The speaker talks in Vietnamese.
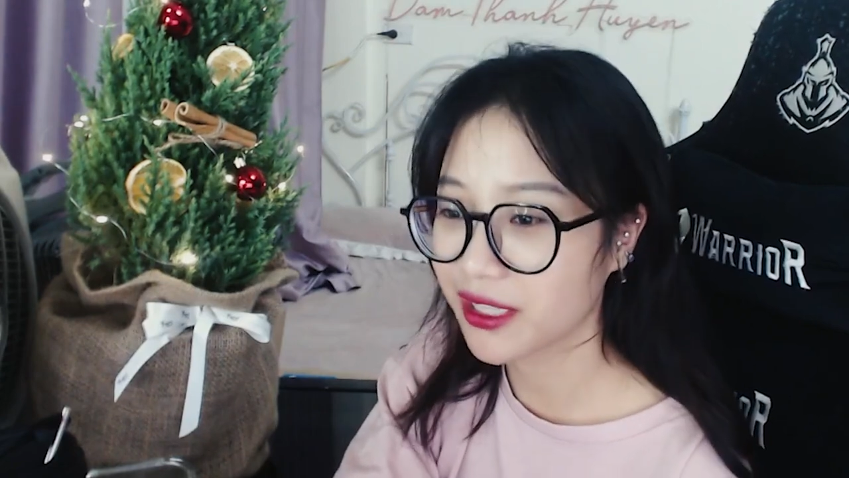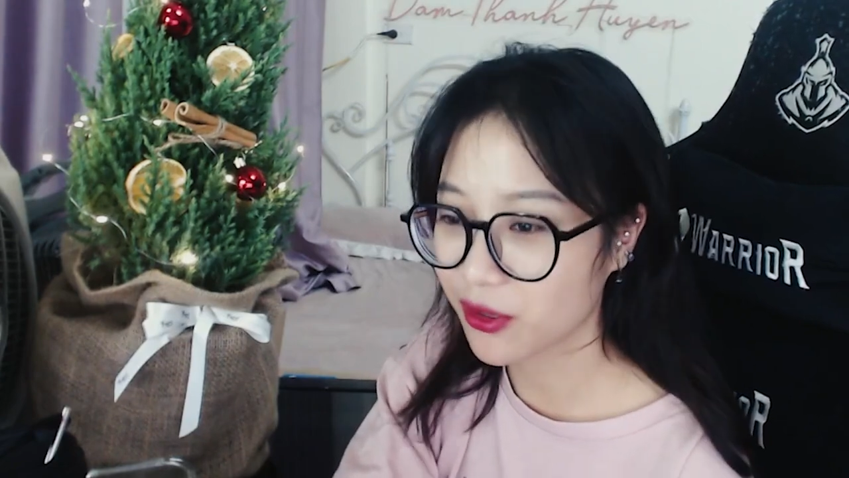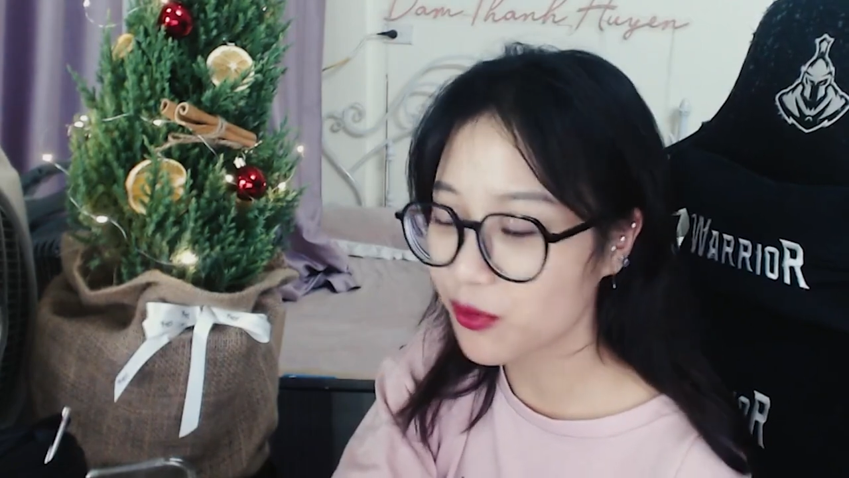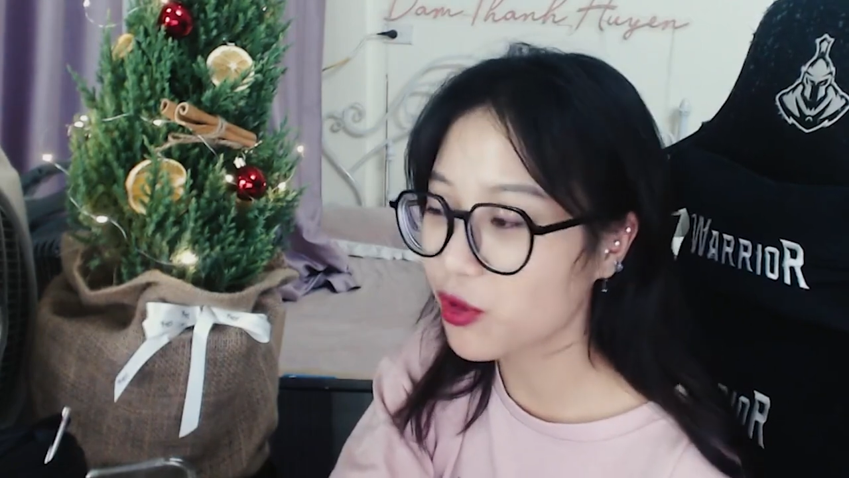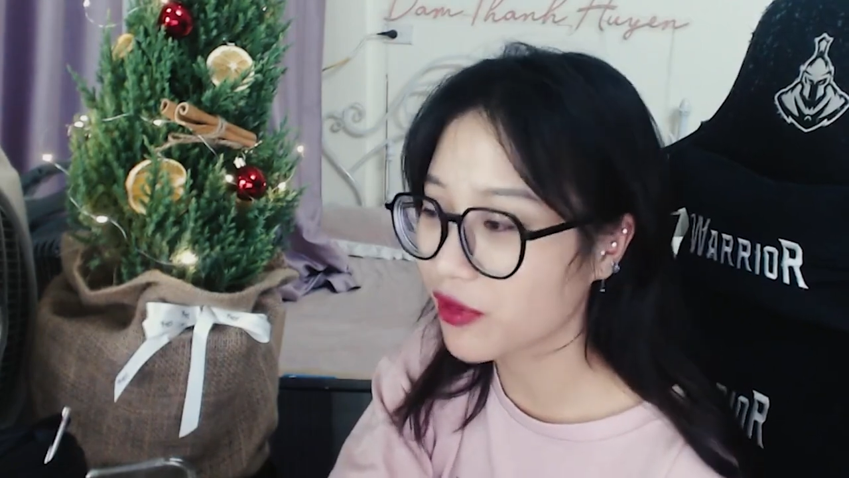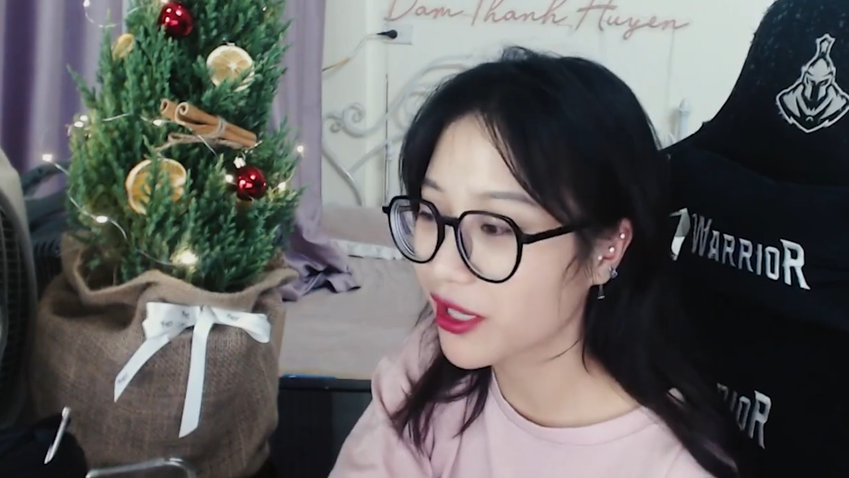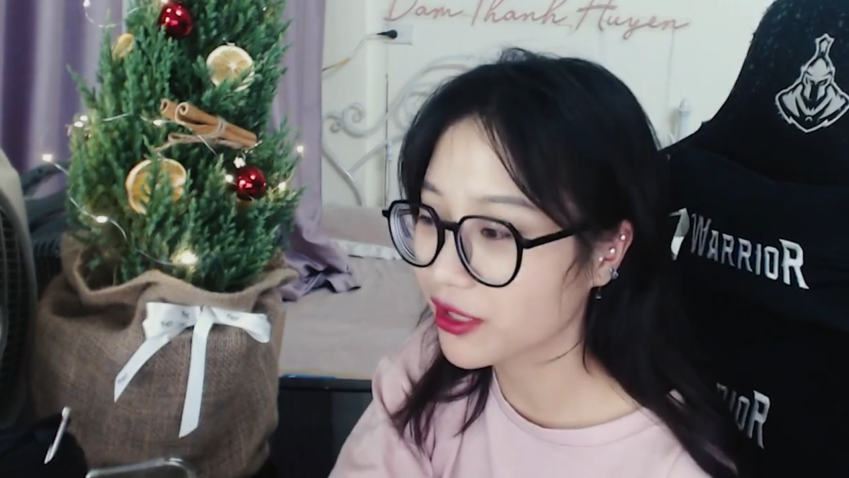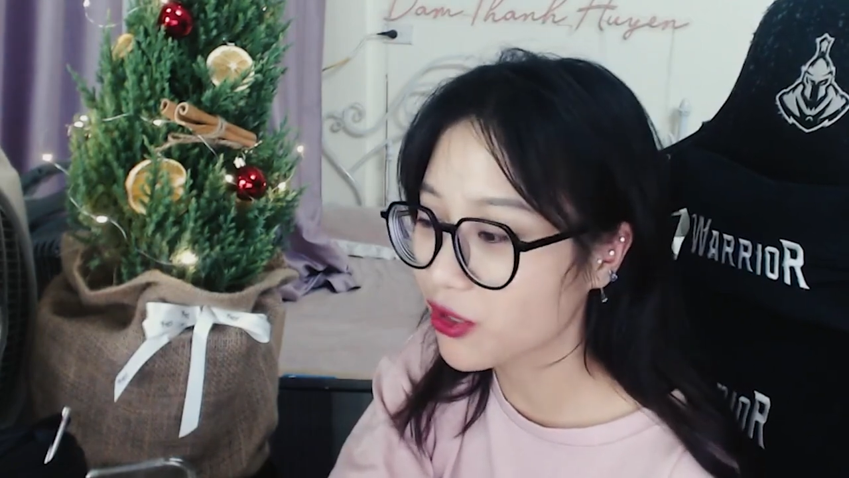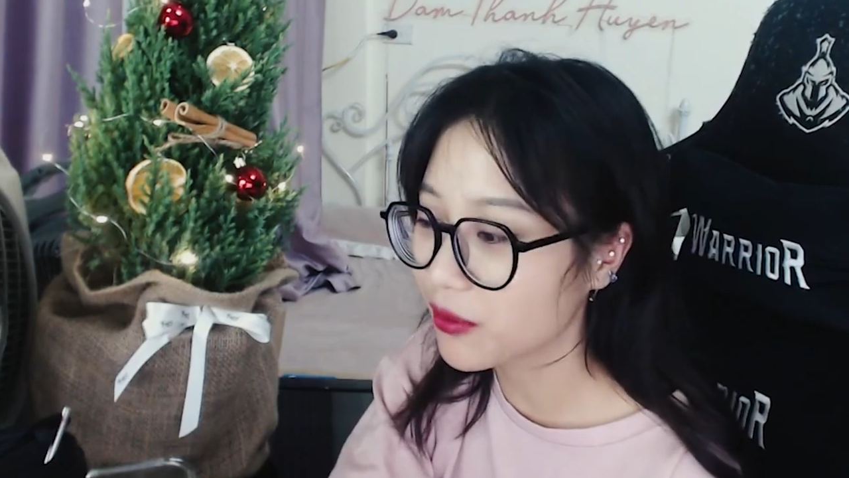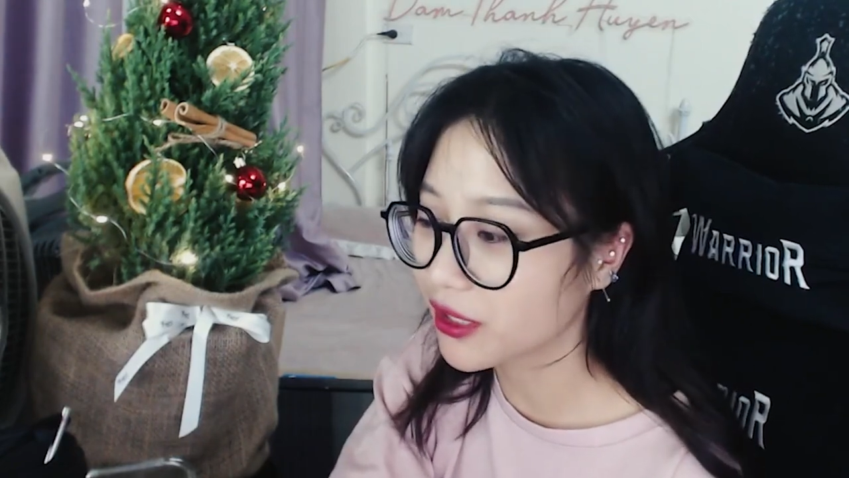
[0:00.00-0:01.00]
là cũng một phần là
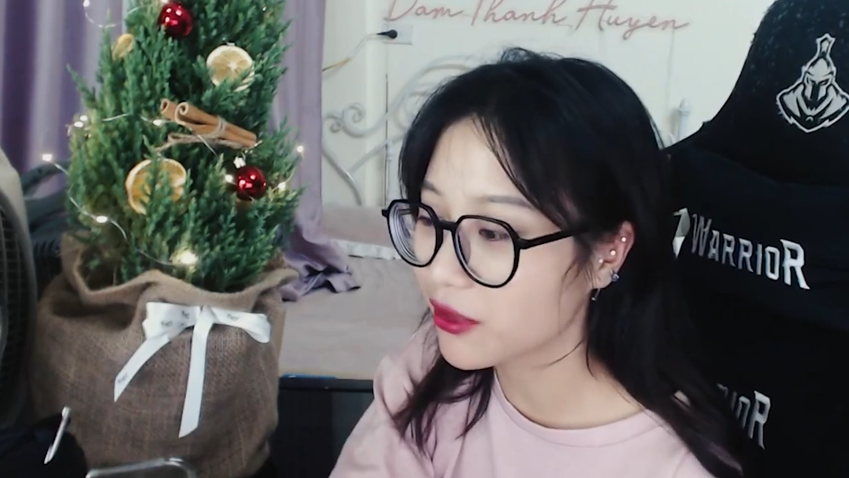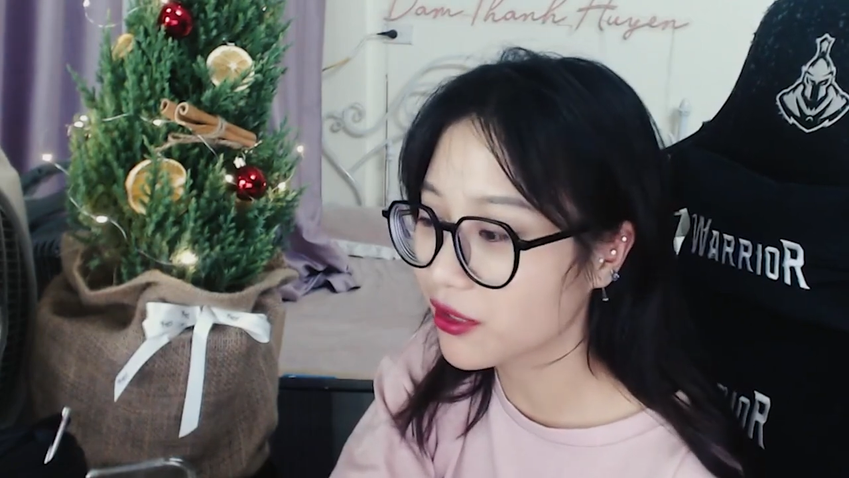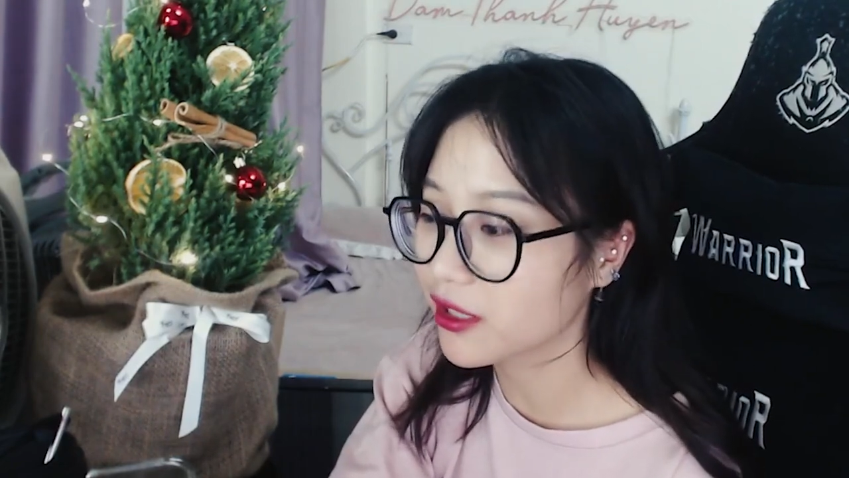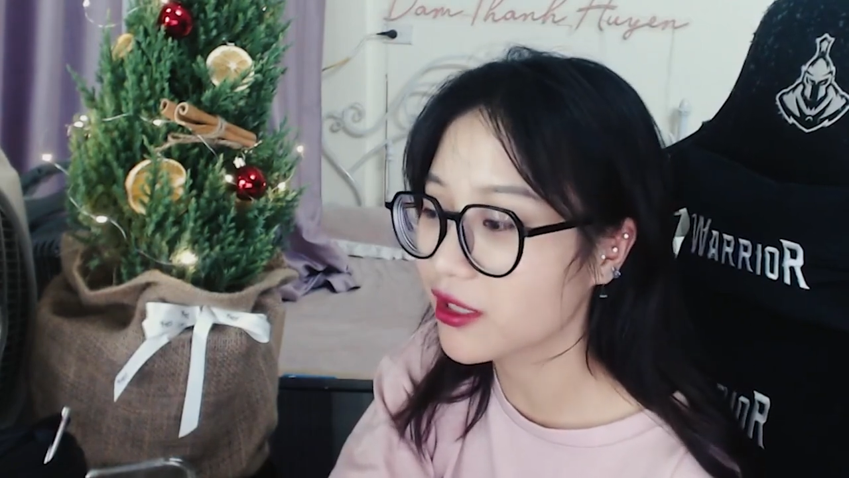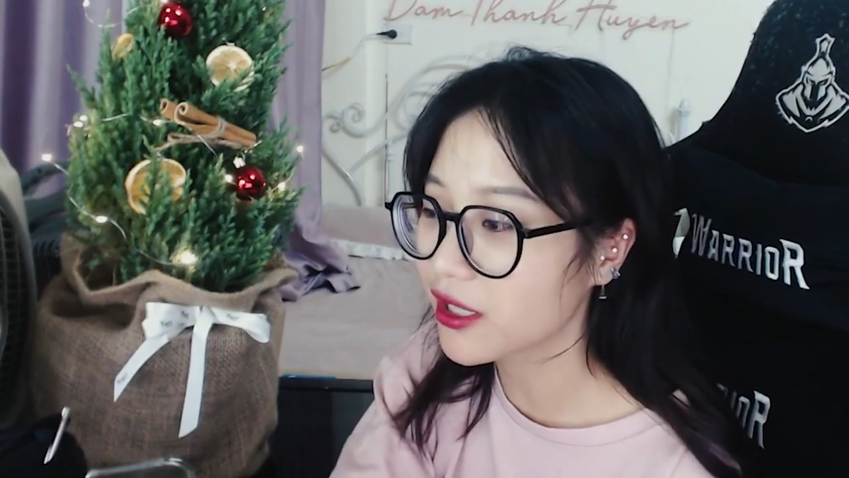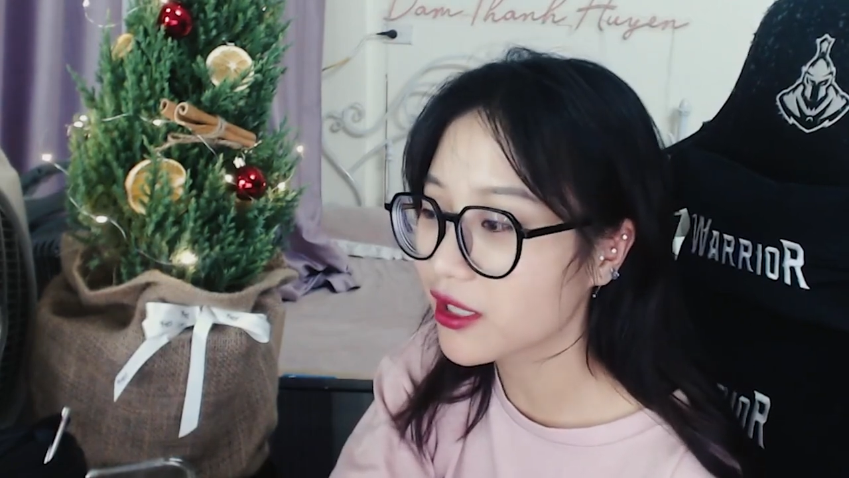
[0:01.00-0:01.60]
do mình tiêu cực nữa